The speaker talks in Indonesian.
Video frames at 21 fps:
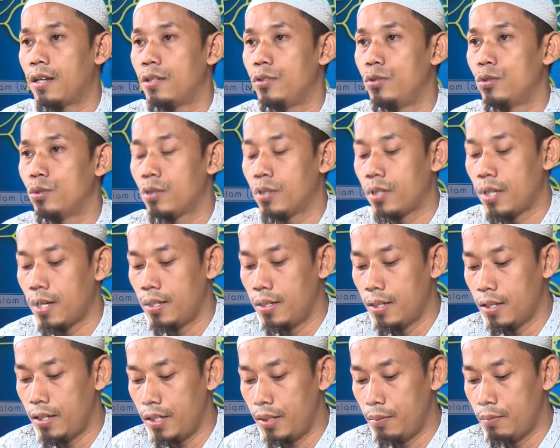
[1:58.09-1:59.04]
lanjutkan
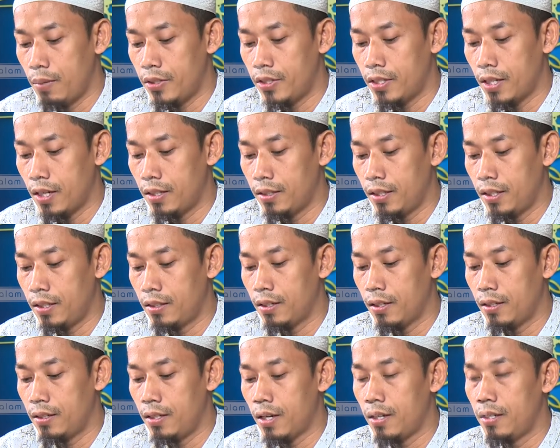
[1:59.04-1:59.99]
dari bacaan
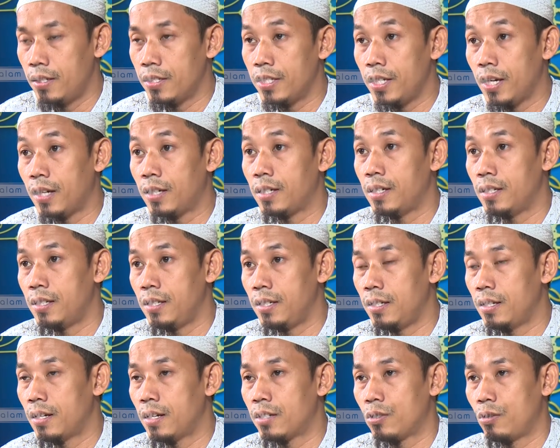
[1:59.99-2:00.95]
kita di hadis yang
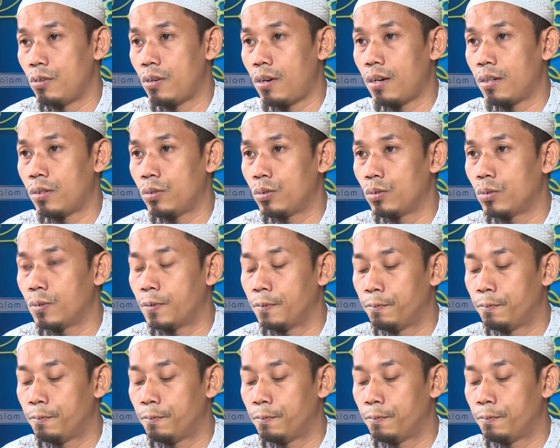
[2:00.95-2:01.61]
ketiga saudaraku.